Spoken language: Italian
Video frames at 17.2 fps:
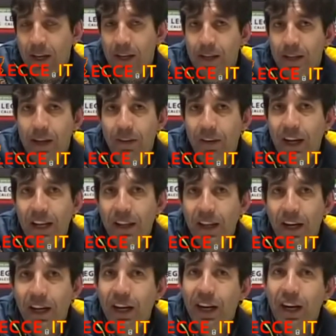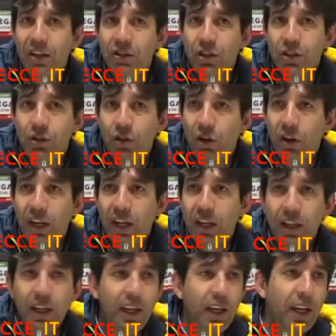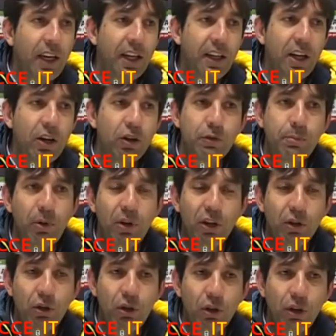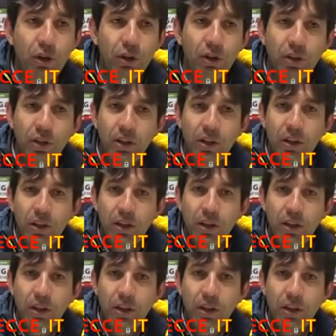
da vendere nella gestione di, dello spogliatoio